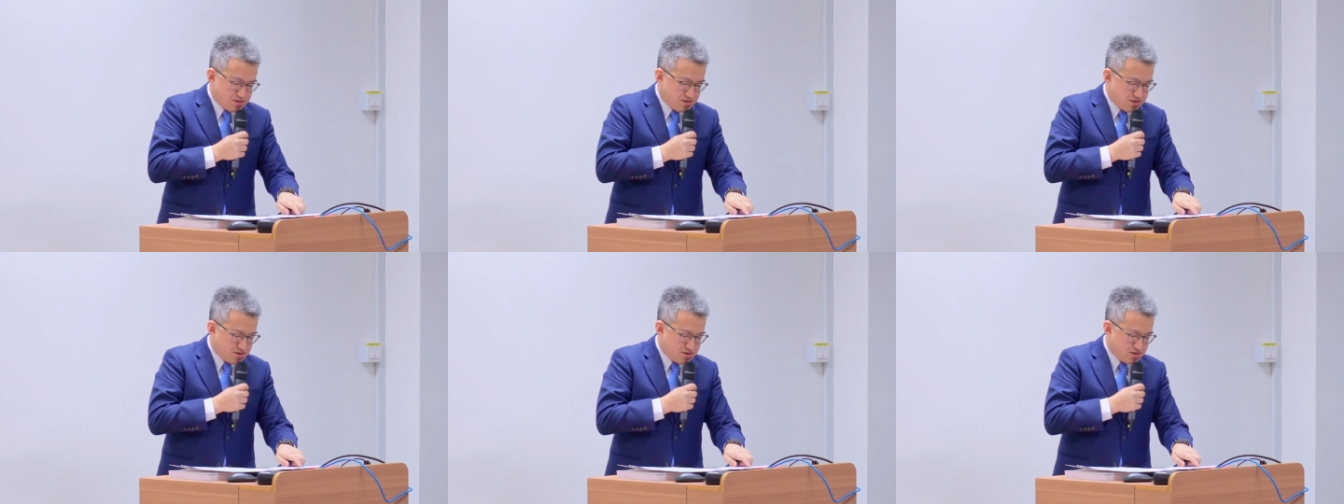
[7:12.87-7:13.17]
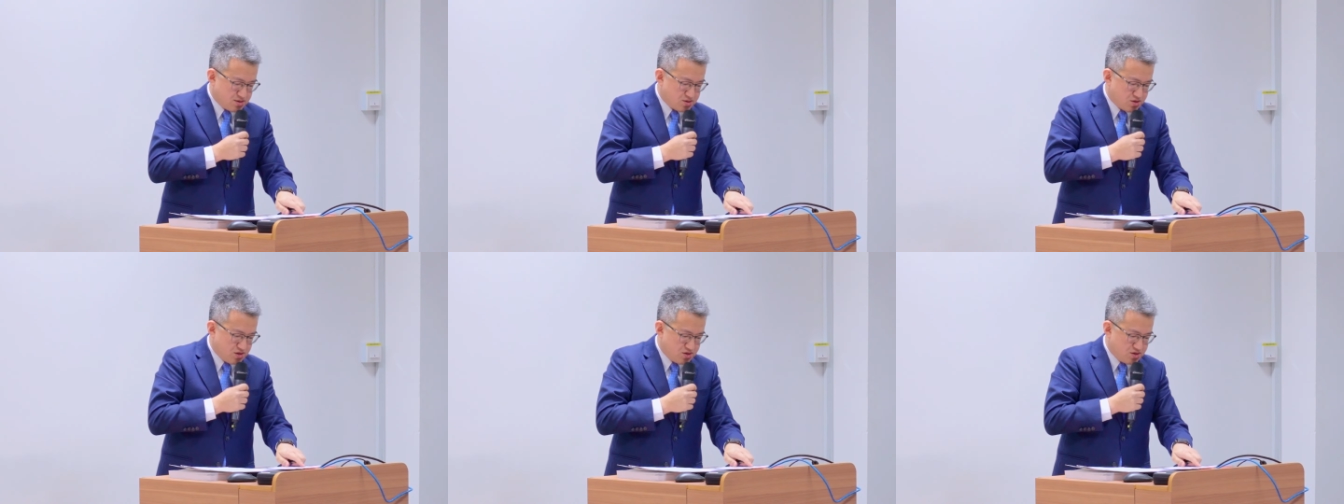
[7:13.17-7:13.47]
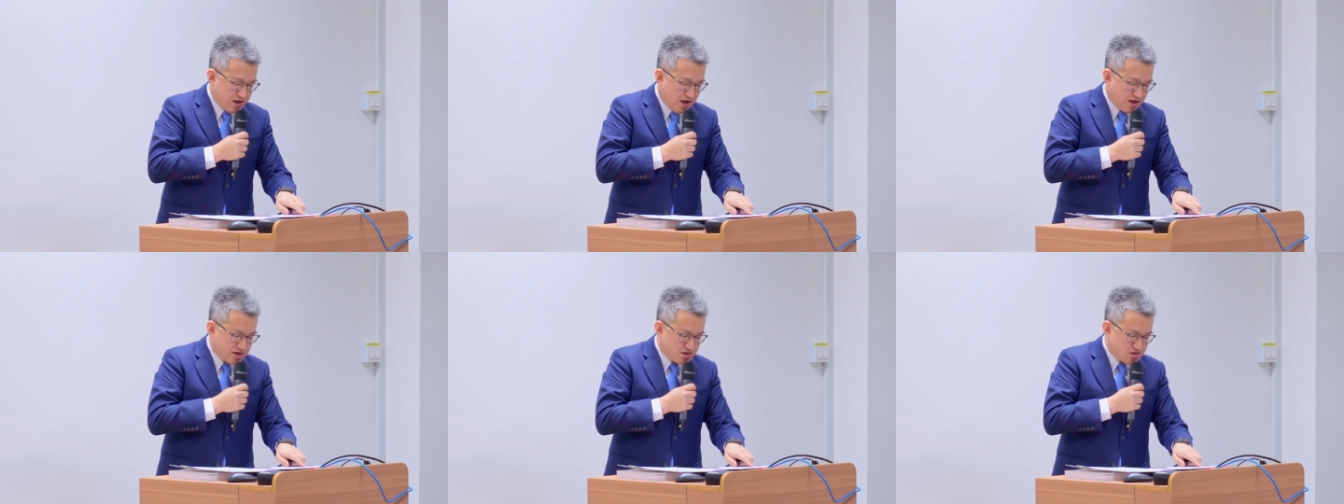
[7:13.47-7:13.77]
呃陈
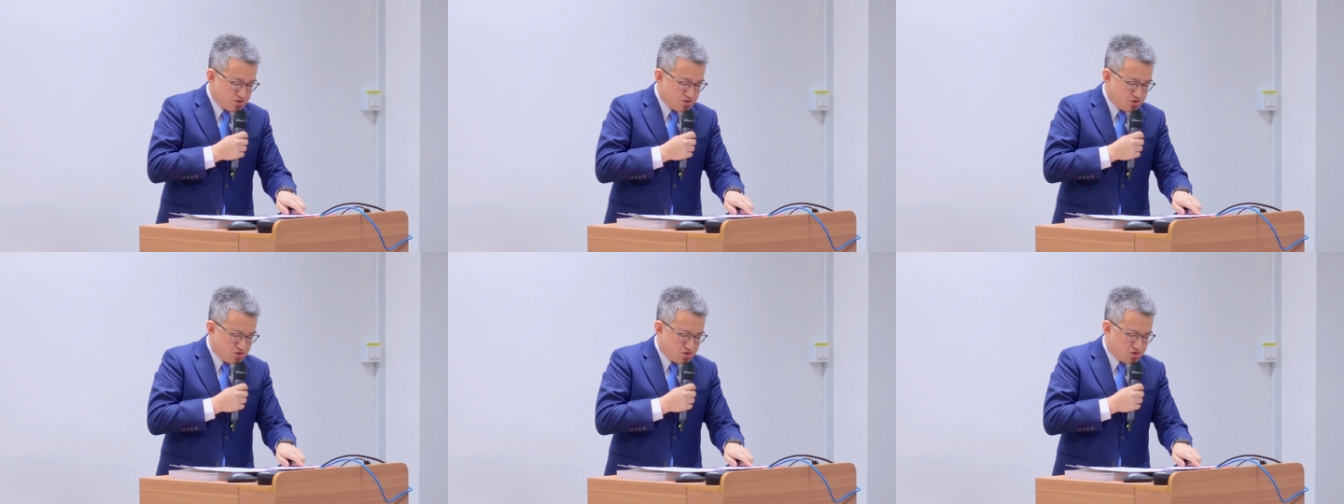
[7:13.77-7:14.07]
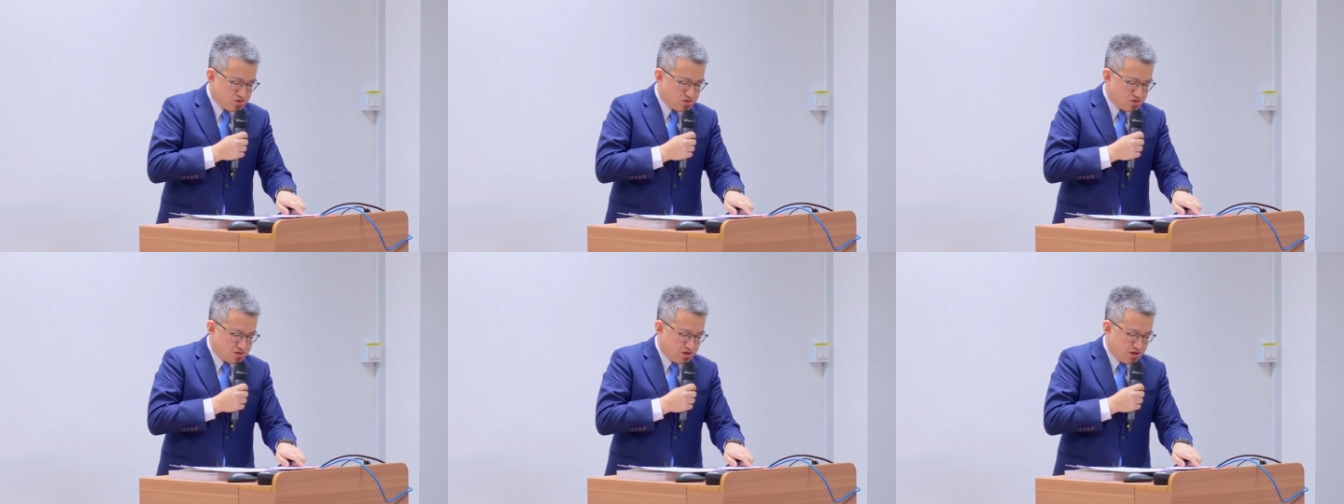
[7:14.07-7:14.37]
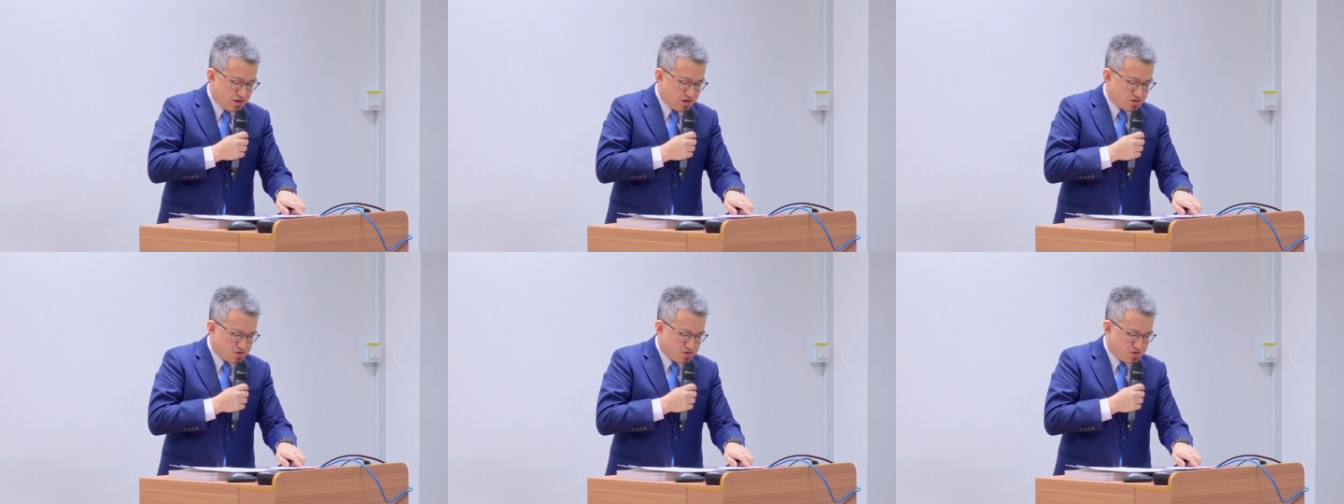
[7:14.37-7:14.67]
嘉庚企
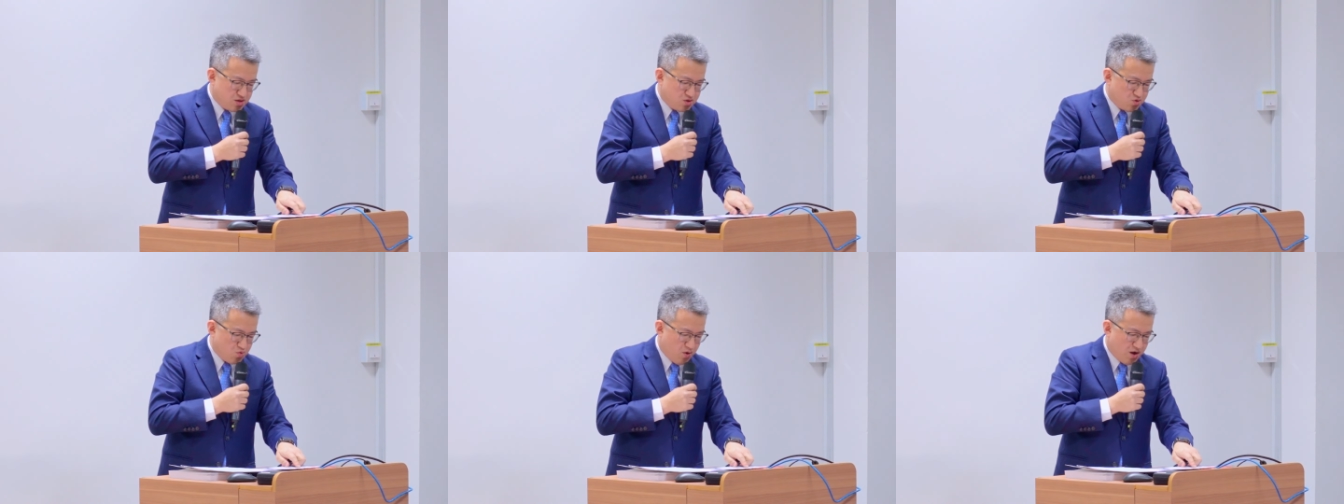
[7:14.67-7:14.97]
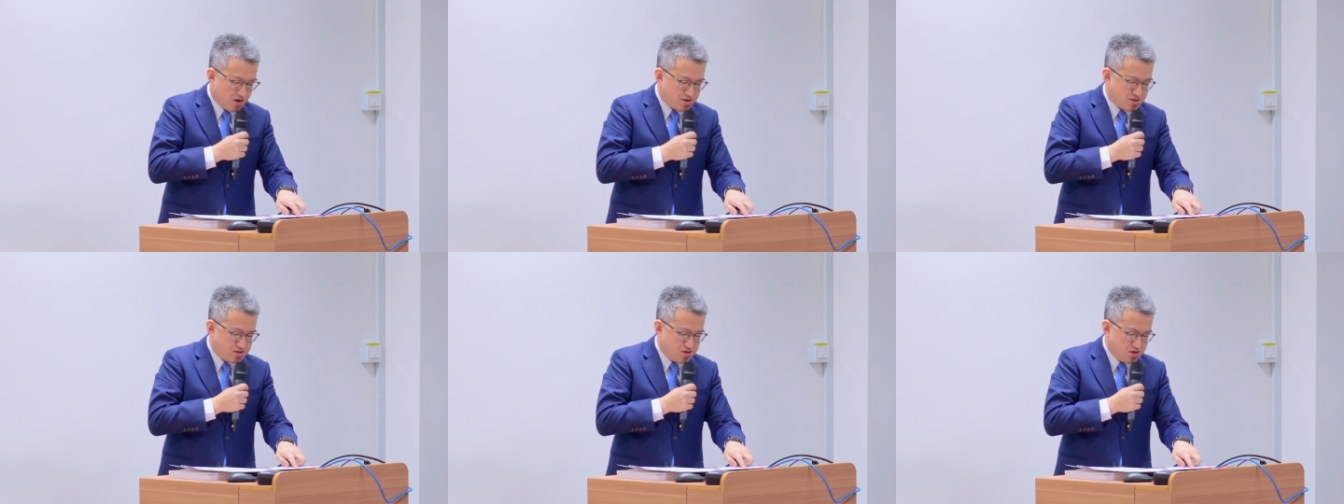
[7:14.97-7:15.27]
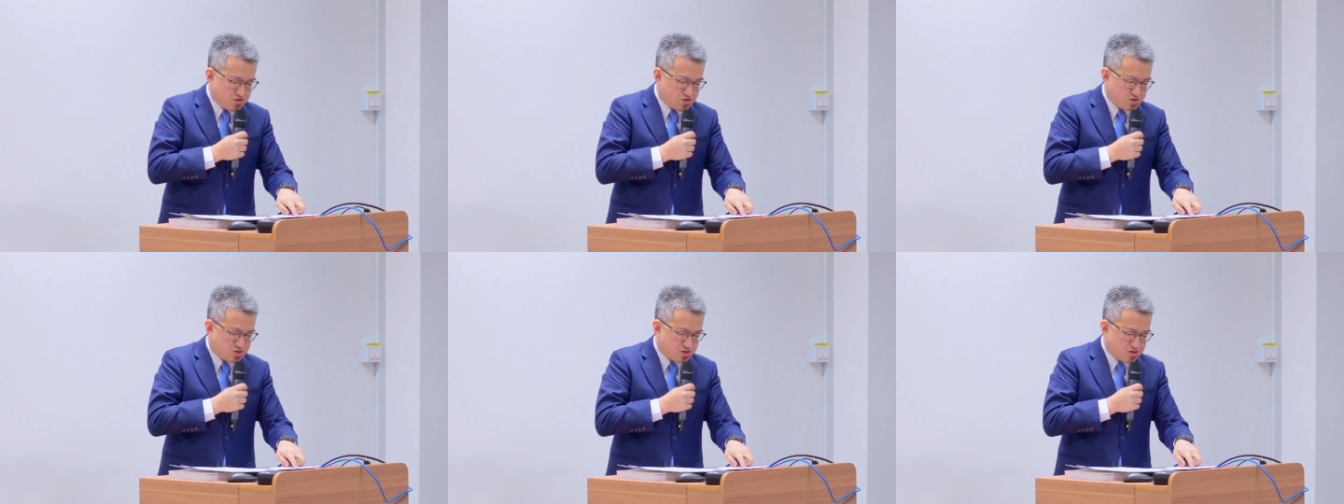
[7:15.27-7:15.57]
业兴亡的
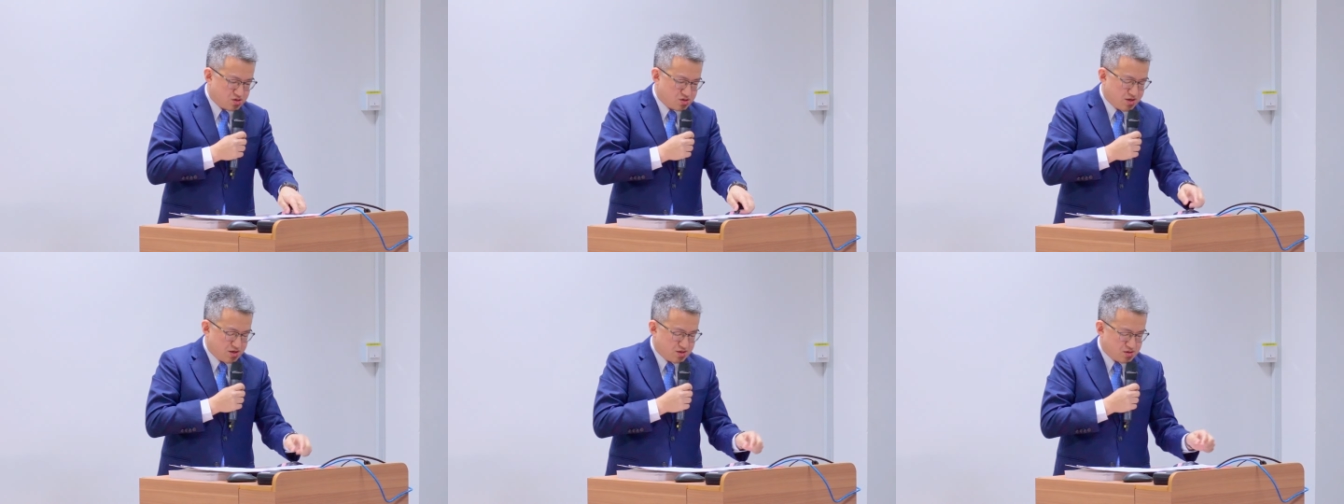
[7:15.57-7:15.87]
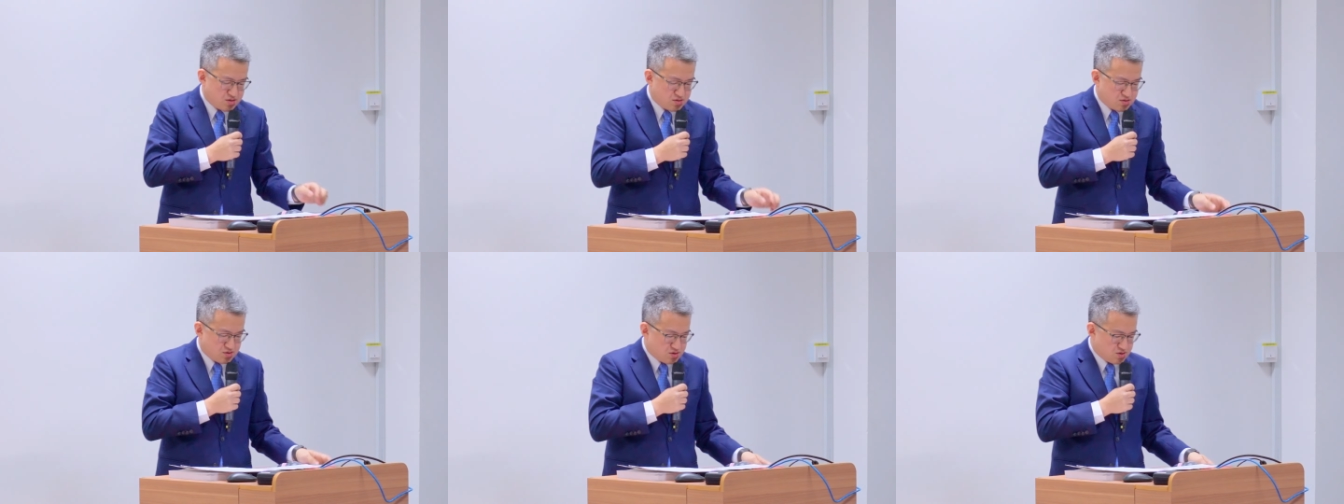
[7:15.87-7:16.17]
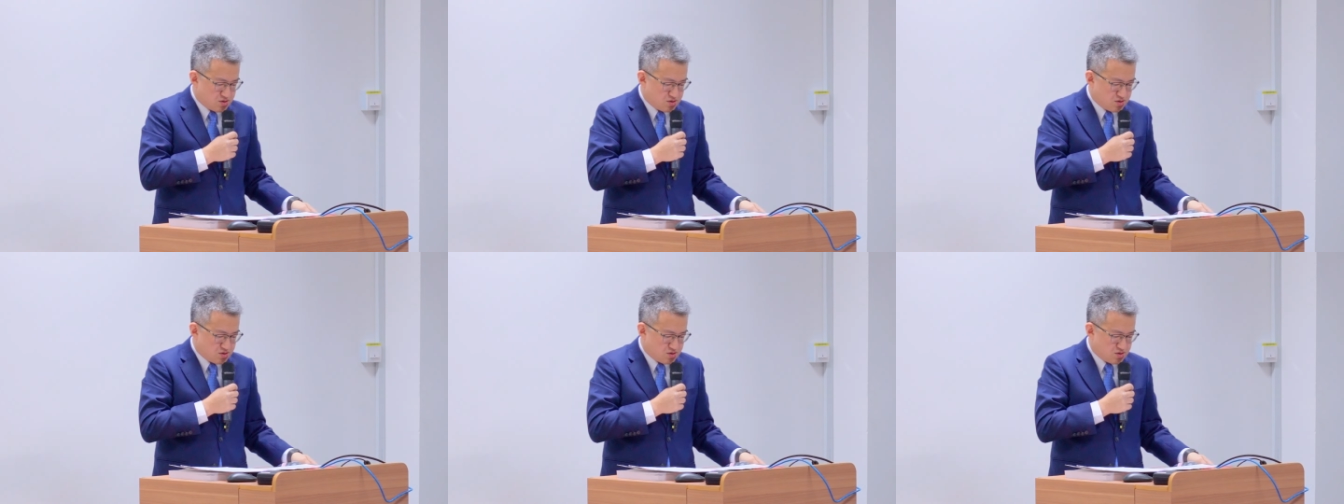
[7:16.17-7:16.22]
历史经验